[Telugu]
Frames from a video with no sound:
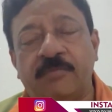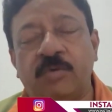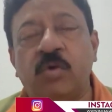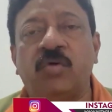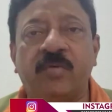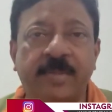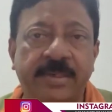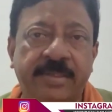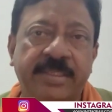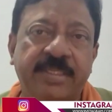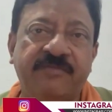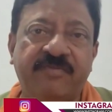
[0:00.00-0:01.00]
వ్యూహం
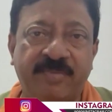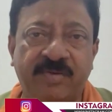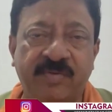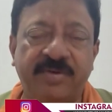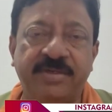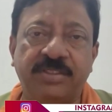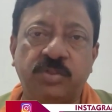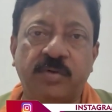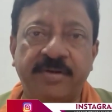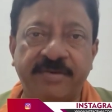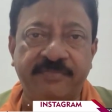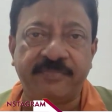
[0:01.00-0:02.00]
అనేది ఫిబ్రవరి
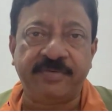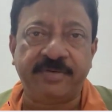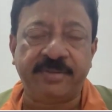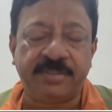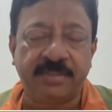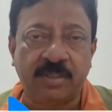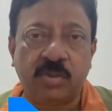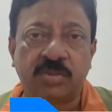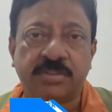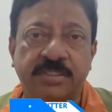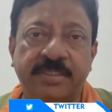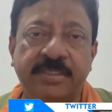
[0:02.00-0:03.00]
ట్వంటీ థర్డ్లో
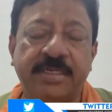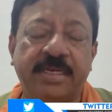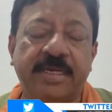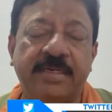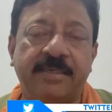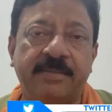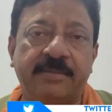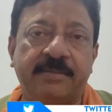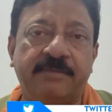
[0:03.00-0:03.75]
వస్తుంది అండ్